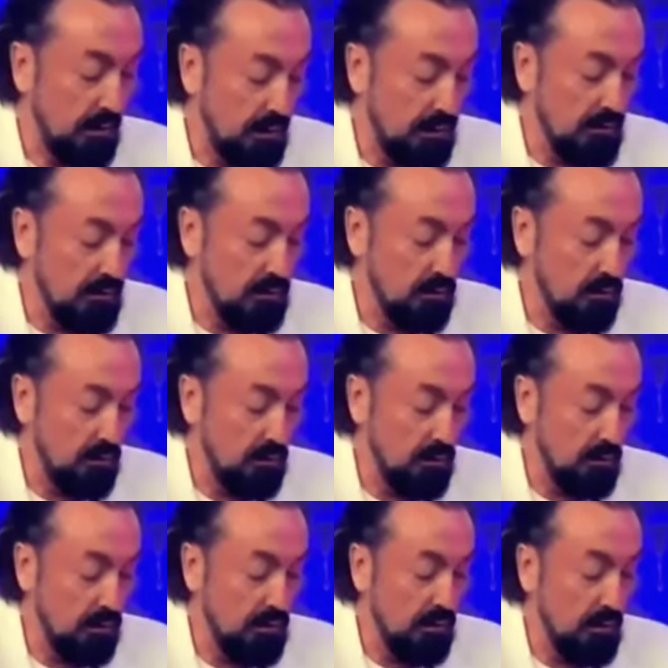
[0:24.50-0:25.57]
Hayır o
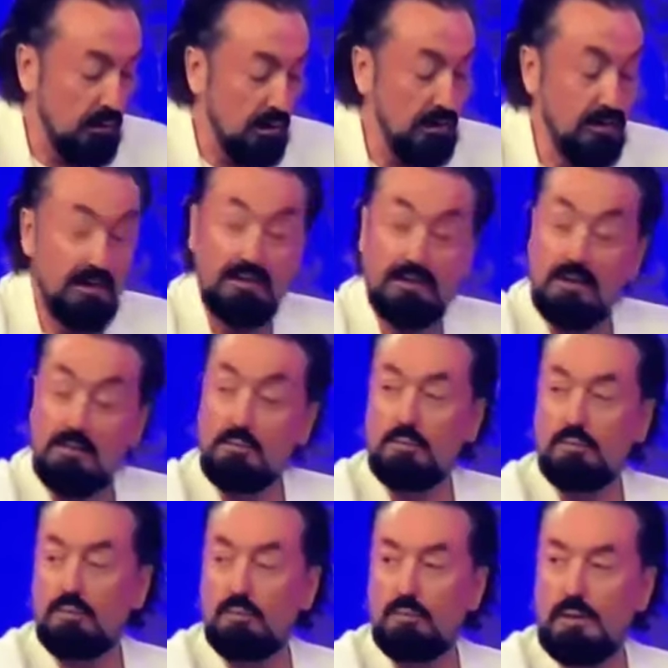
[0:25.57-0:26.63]
onlara hak ile
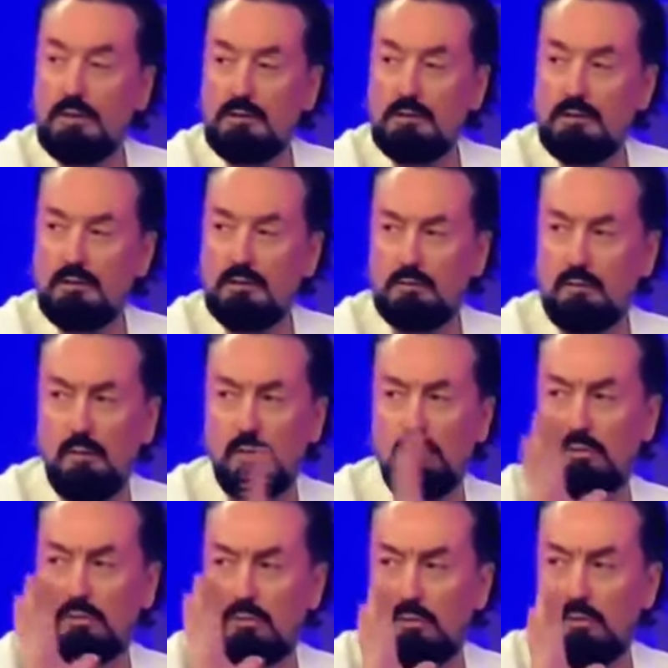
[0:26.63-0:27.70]
gelmiş bulunmaktadır.
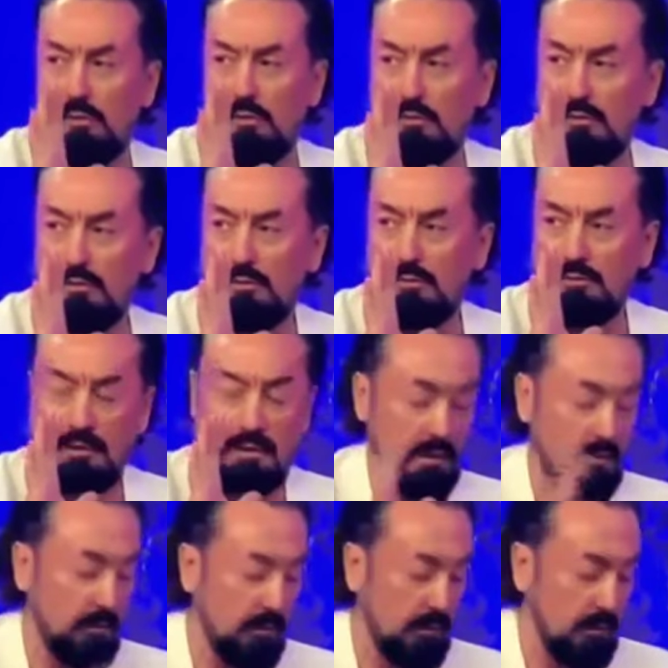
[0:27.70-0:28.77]
Doğru diyor
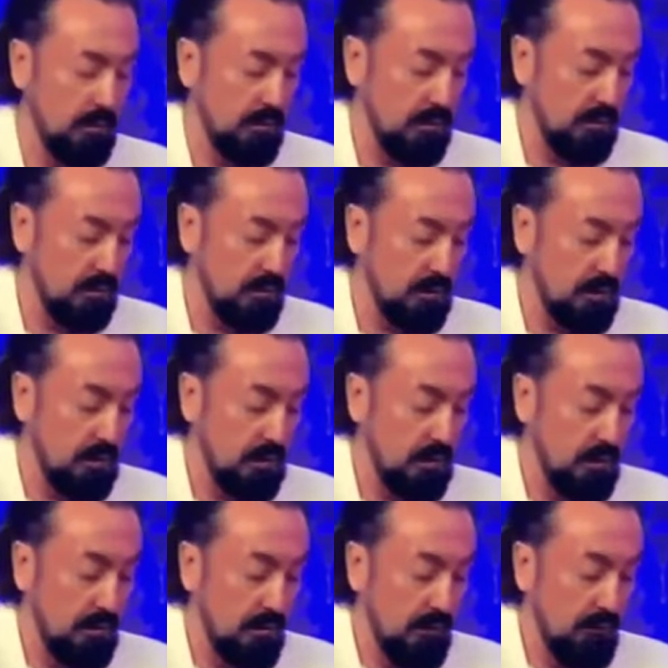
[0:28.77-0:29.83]
Cenab-ı Allah.
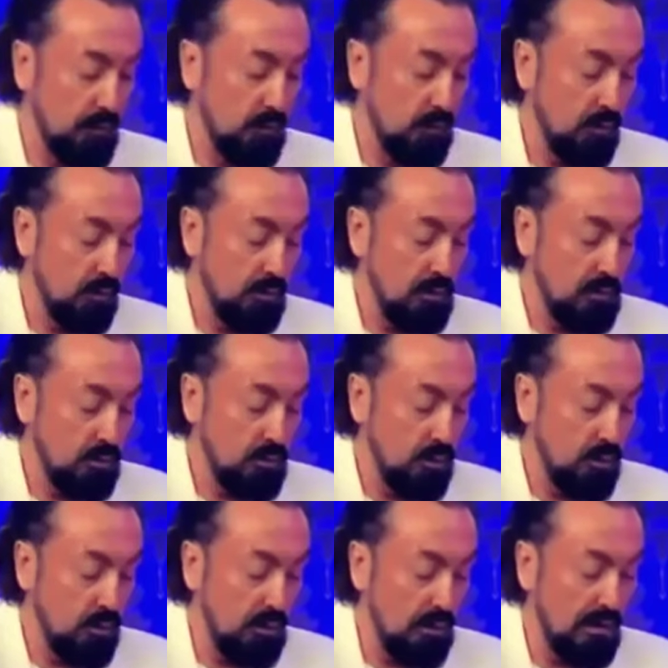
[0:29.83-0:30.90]
Ve onların
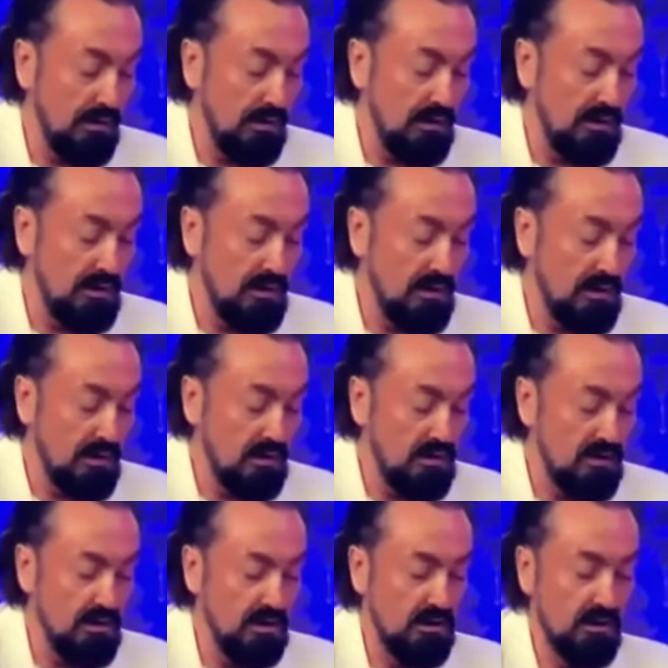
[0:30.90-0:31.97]
çoğu hakkı
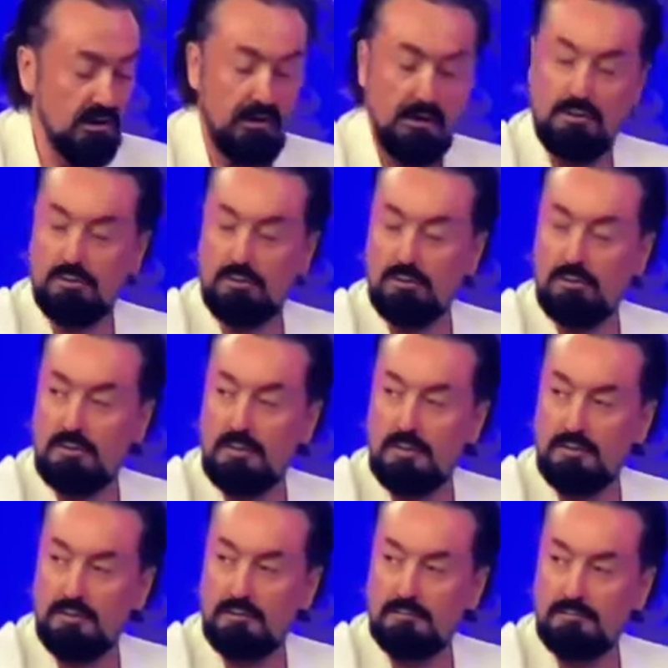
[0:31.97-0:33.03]
çirkin
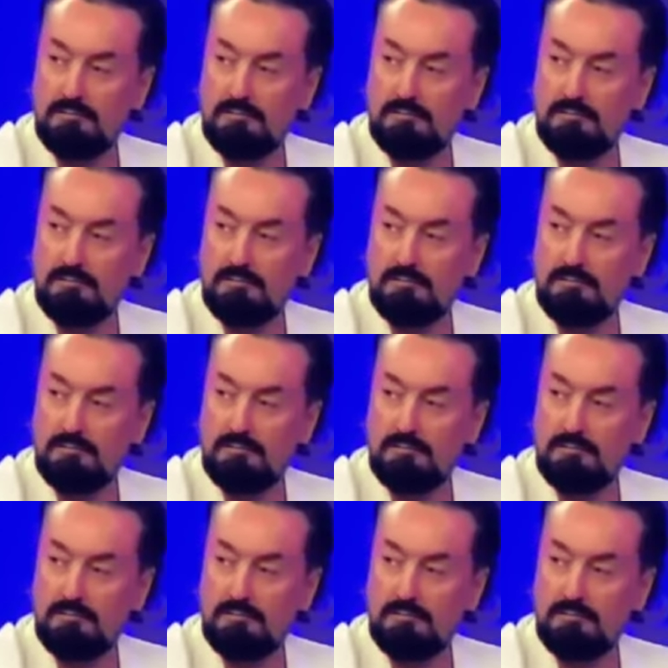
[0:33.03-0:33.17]
karşılıyorlar.